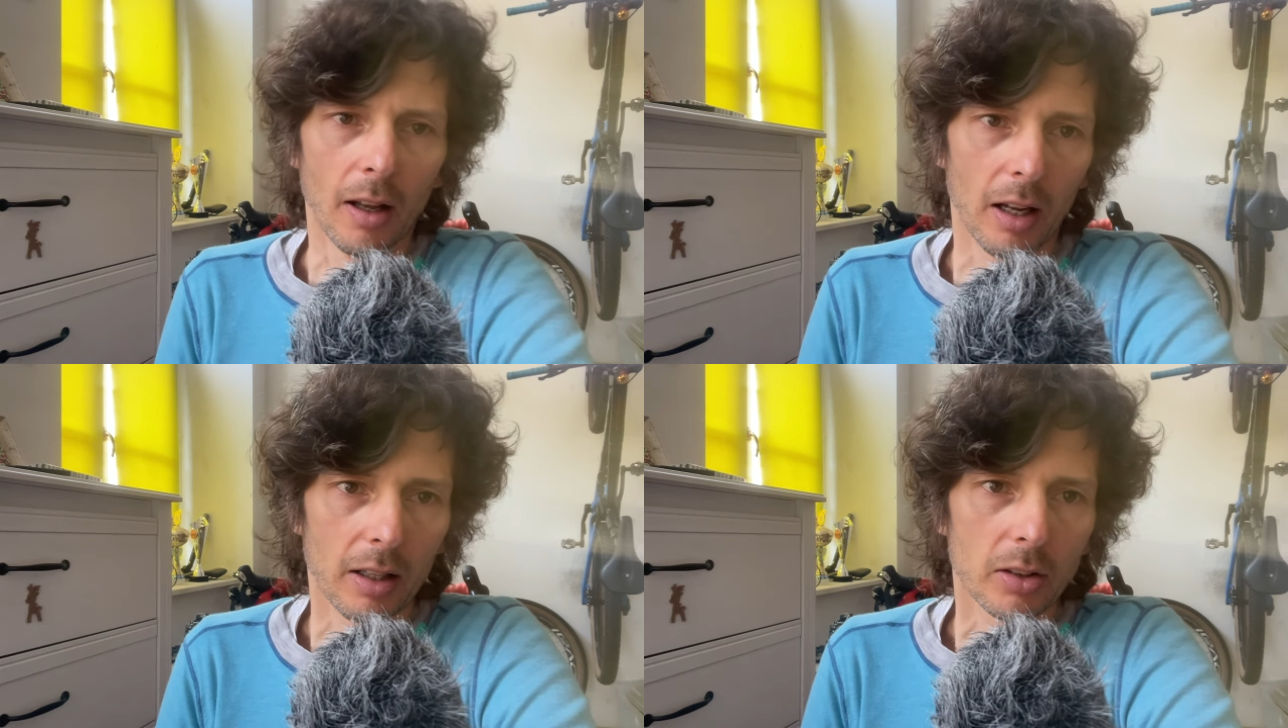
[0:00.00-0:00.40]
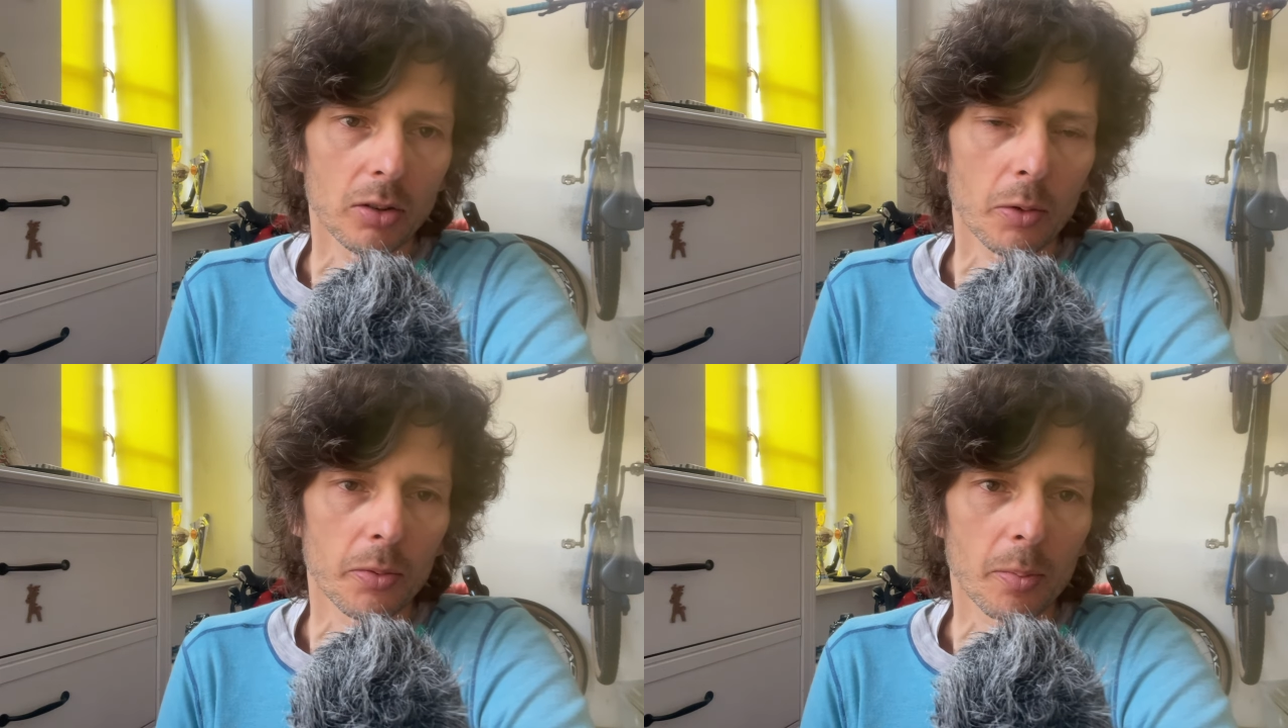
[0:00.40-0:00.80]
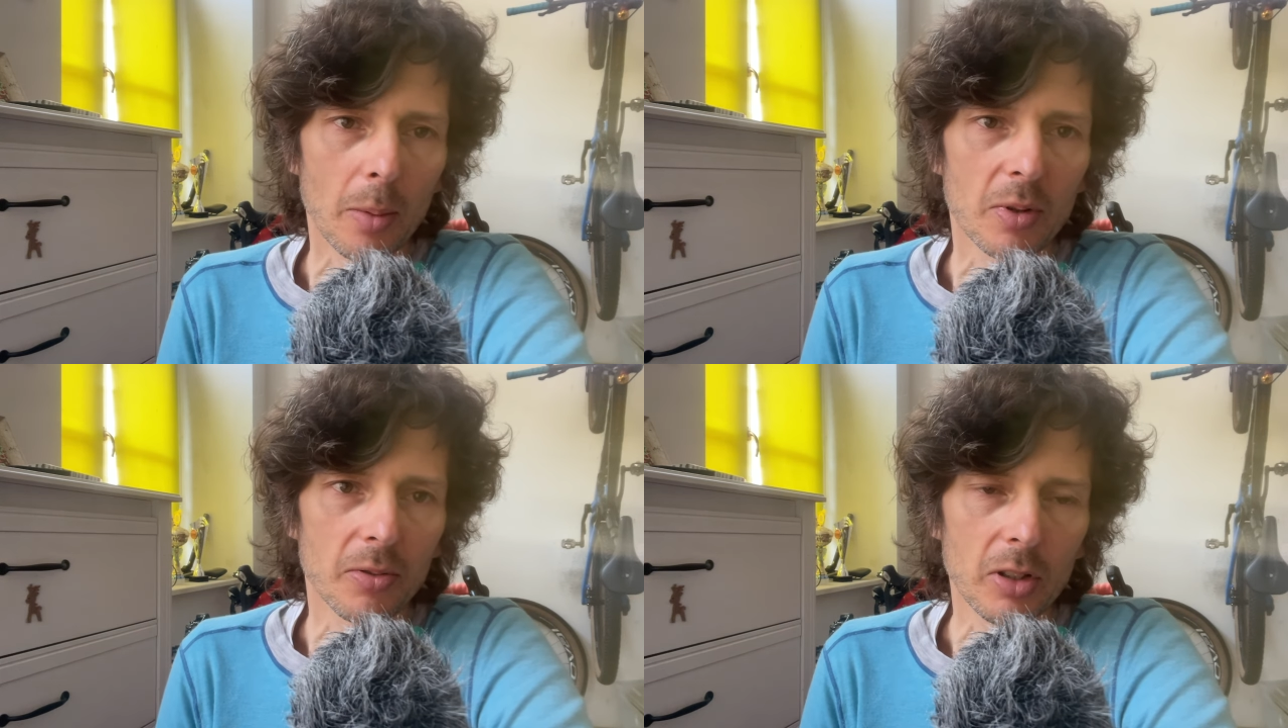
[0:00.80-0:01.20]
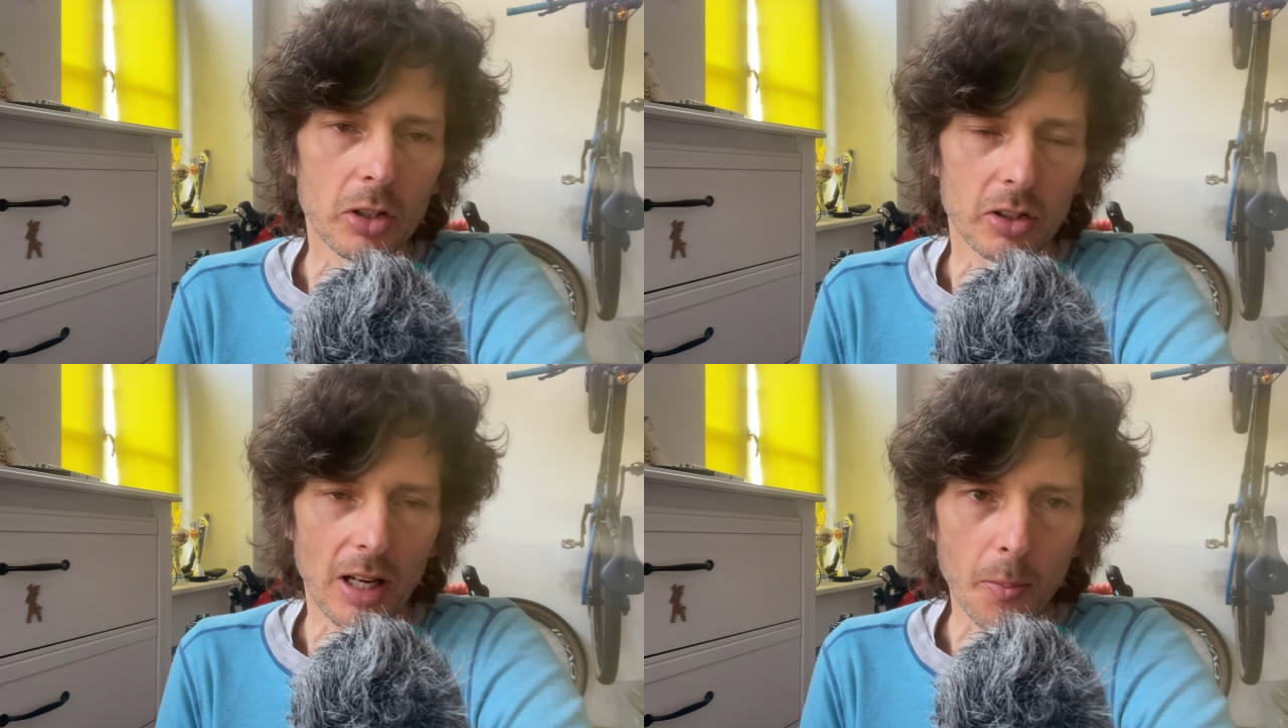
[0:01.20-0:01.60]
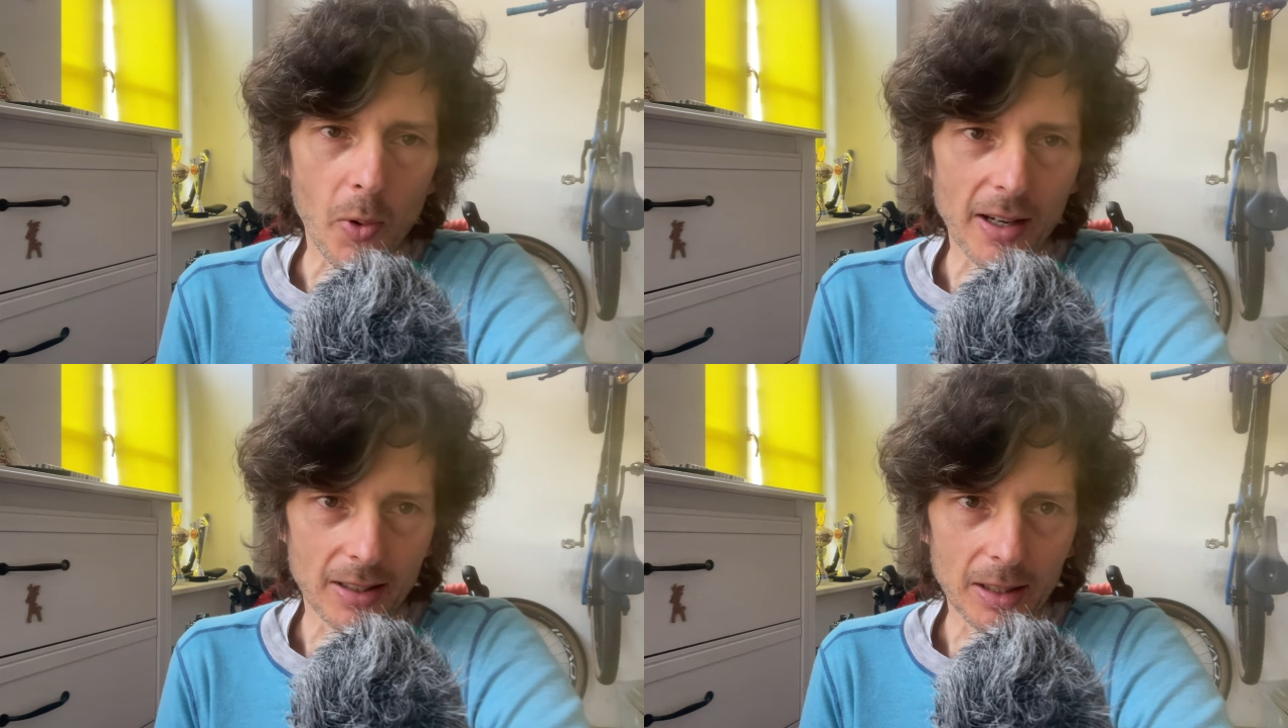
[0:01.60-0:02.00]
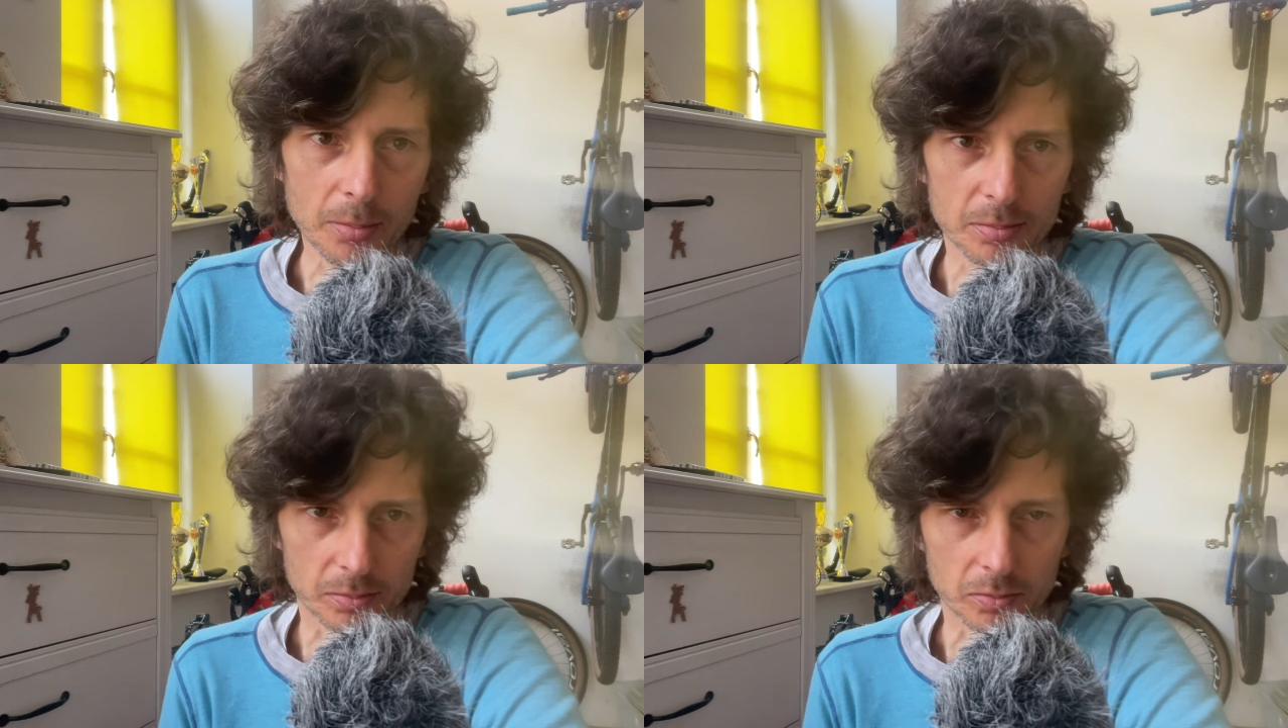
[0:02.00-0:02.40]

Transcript: E, no to mamy finisz na płaskim,